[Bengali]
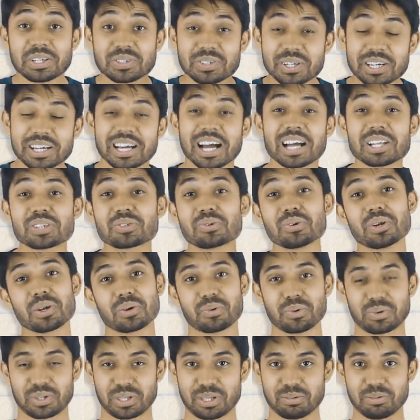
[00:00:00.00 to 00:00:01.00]
সেই কাজগুলো
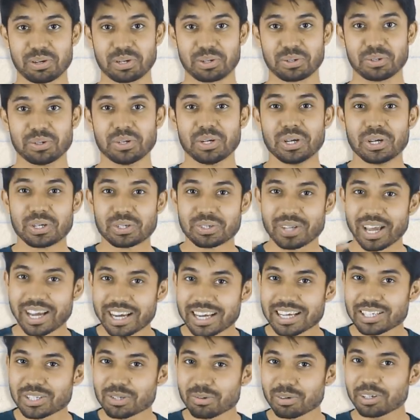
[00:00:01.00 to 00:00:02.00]
করতে পারো
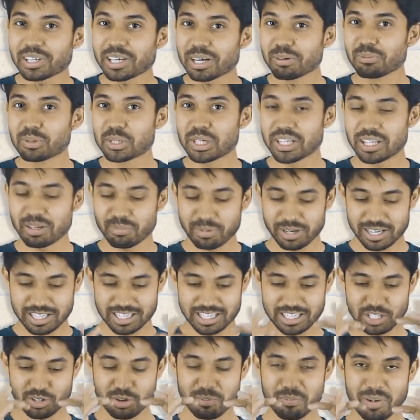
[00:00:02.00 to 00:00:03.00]
সাইগেস তোমাদেরকে বুঝাতে
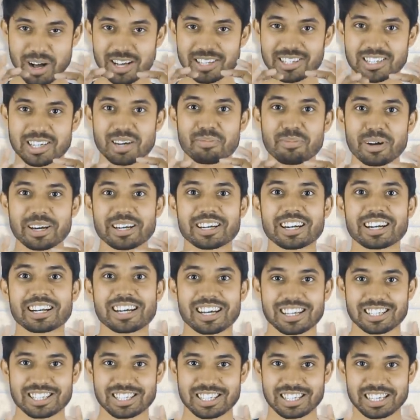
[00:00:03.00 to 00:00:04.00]
পেরেছি যে মাস্টার মাইন্ডের
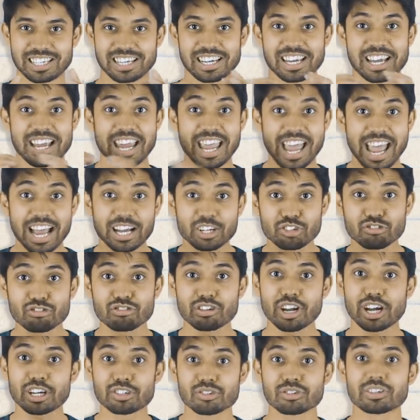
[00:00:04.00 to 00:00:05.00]
কাজ কি
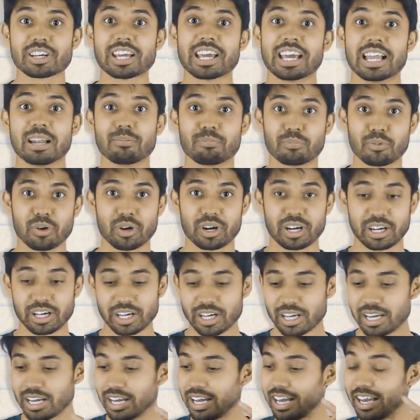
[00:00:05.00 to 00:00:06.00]
একজন একজনকে হেল্প করা
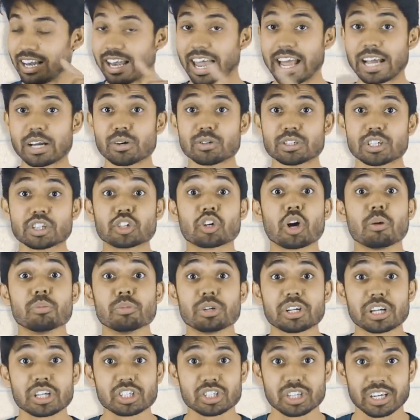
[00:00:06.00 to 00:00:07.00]
ল্যাঙ্গুয়েজ অ্যান্ড
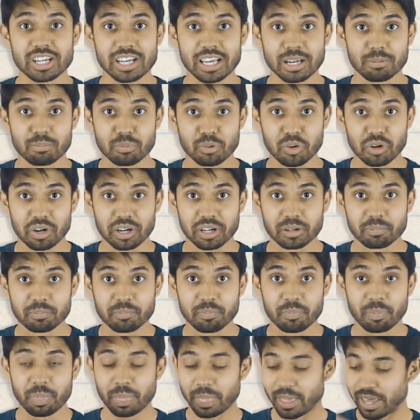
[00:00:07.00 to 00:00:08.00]
কমিউনিকেশনে হেল্প করা
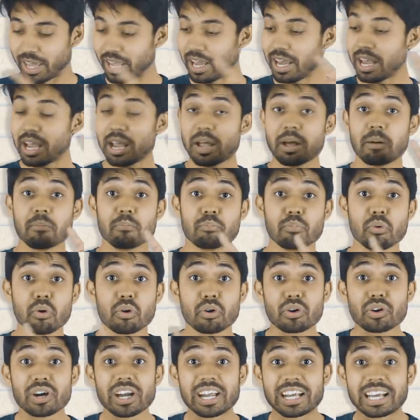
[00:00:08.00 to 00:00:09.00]

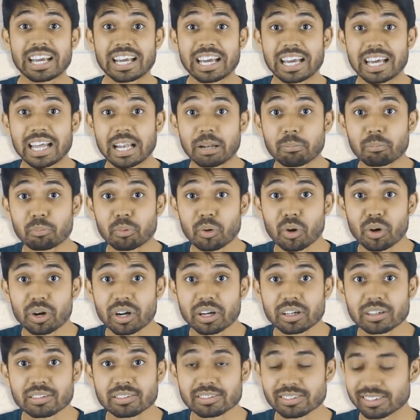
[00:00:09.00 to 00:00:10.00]
বুক রিডিংয়ে হেল্প
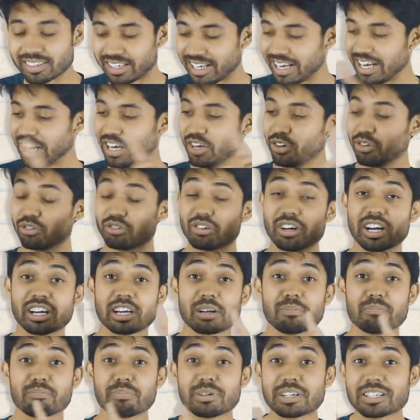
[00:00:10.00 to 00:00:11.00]
করা নতুন
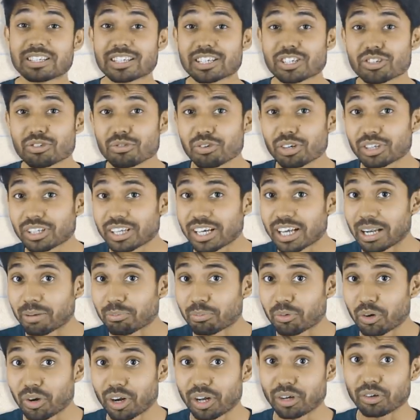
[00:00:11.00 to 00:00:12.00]
একটা বিজনেস তৈরিতে
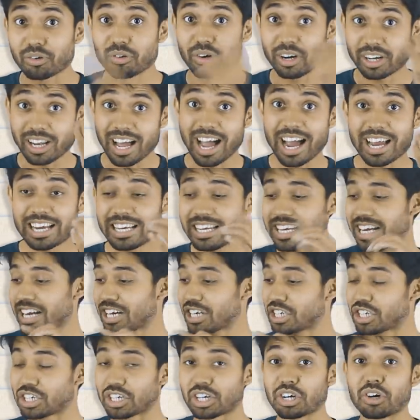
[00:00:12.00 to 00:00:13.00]
হেল্প করা কোনো একটা আইডিয়া
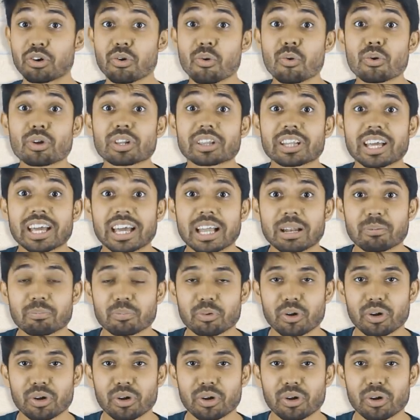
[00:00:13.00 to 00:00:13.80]
আসছে ওটাতে হেল্প